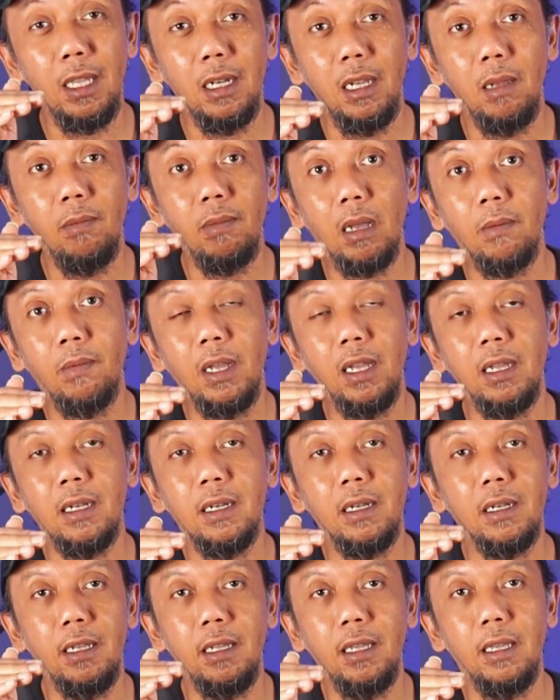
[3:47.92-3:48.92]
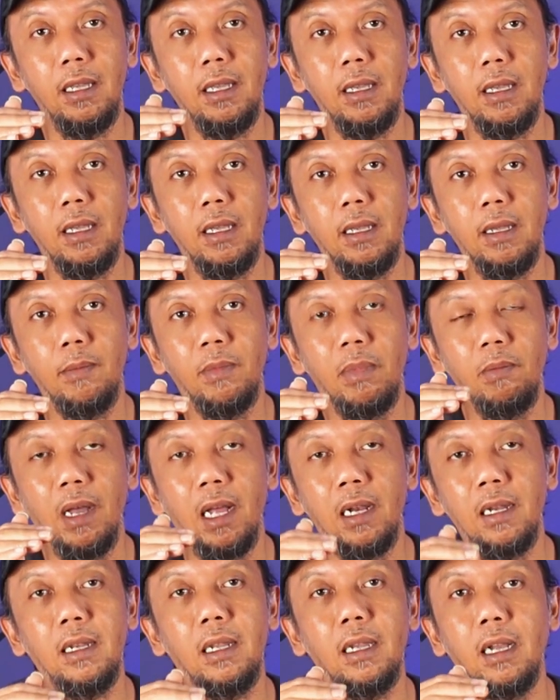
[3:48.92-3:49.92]
di apa
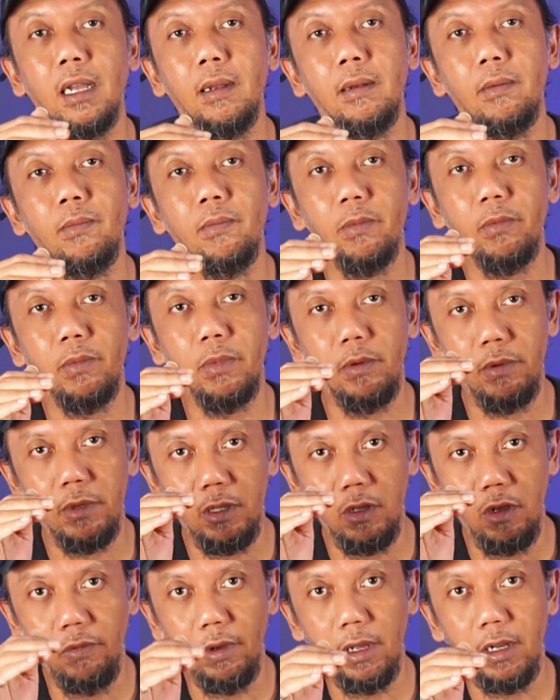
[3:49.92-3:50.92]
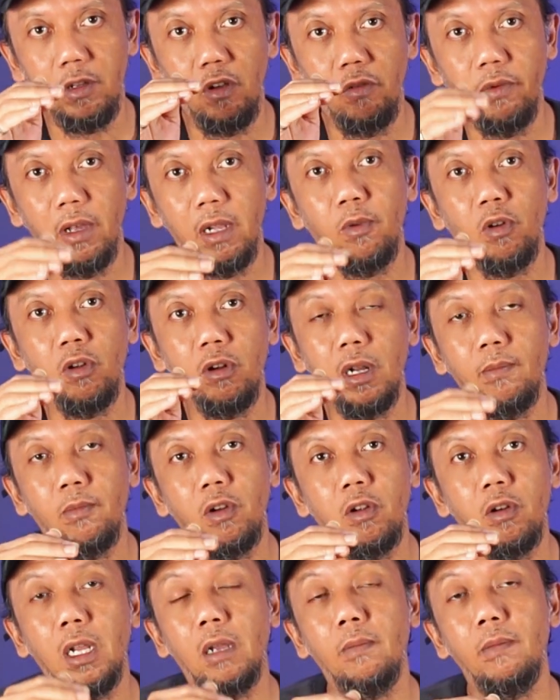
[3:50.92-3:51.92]
dibebani dengan software-software
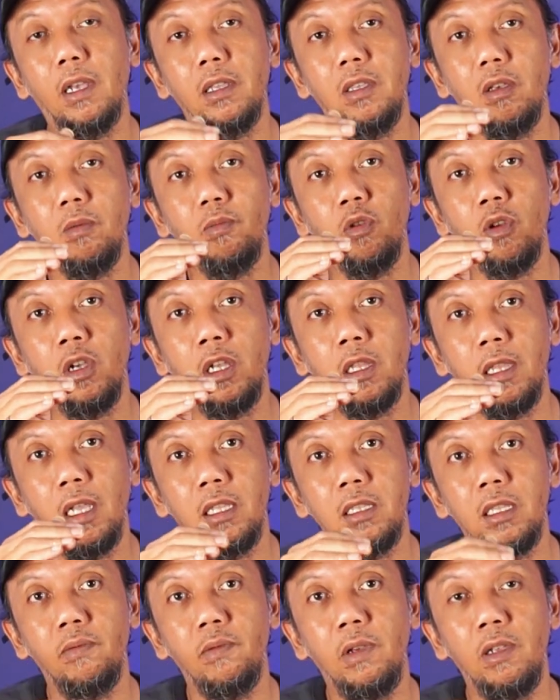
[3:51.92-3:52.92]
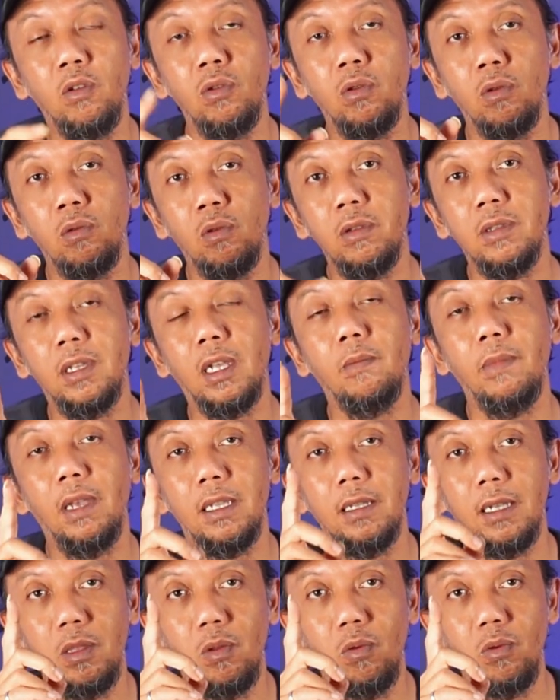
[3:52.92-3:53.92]
program-program yang CPU intensif itu turun
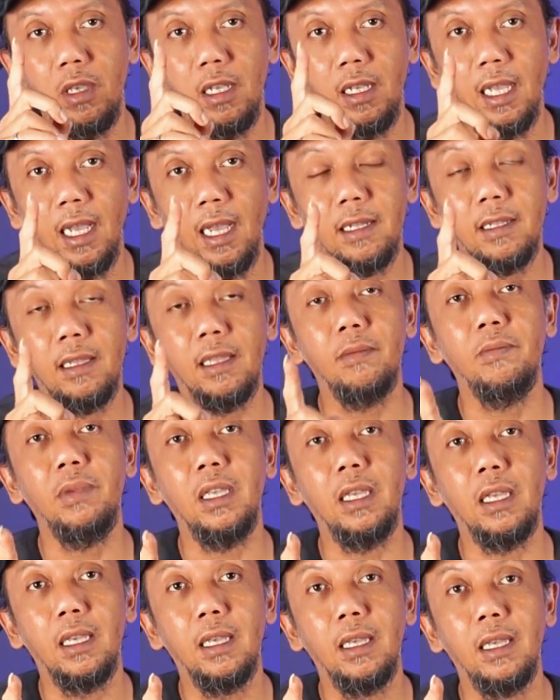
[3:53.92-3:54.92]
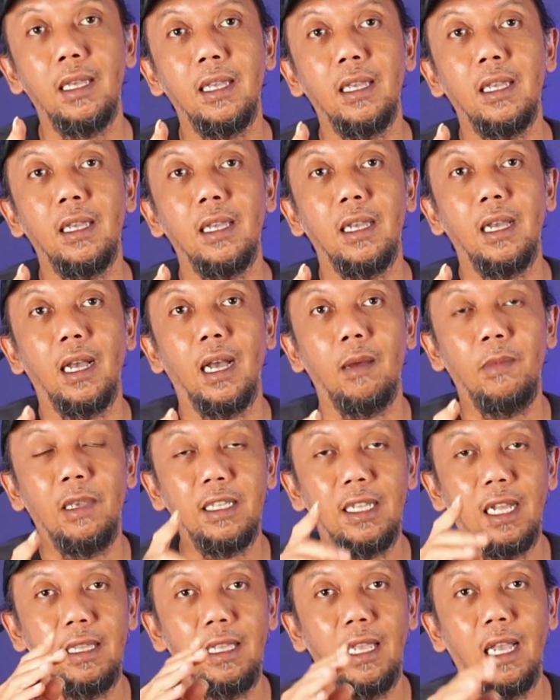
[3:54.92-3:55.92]
sampai 1 GHz lebih.
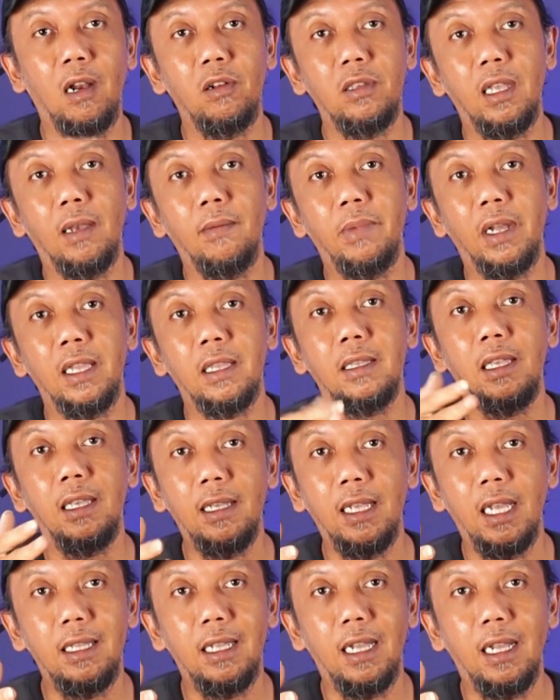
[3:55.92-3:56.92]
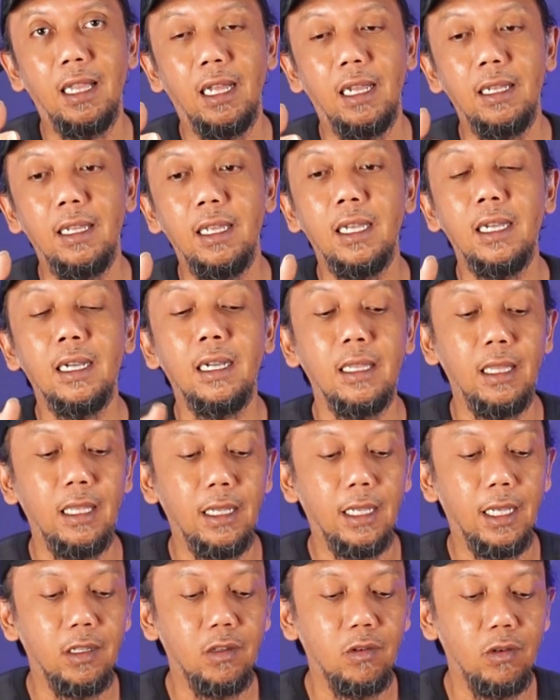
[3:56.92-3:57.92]
Misalnya harusnya 4 giga jalannya
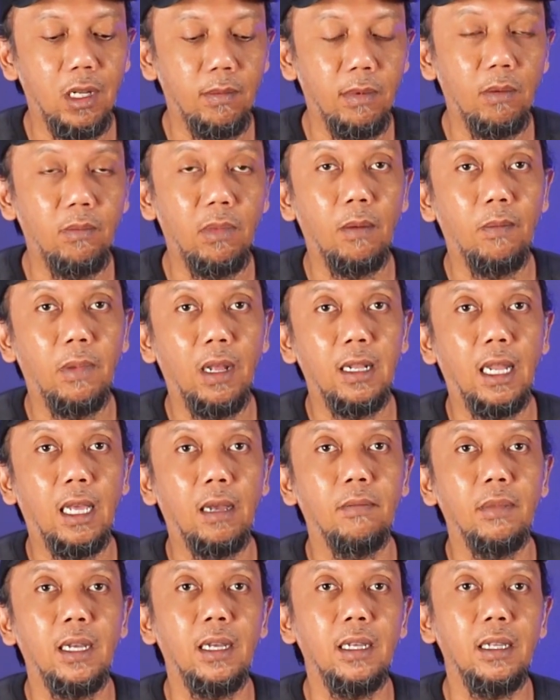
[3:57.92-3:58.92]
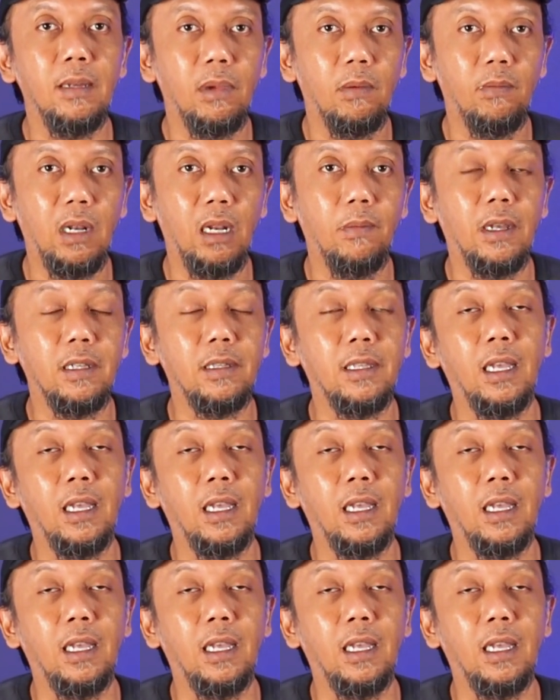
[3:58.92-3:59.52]
ketika sudah beberapa lama, beberapa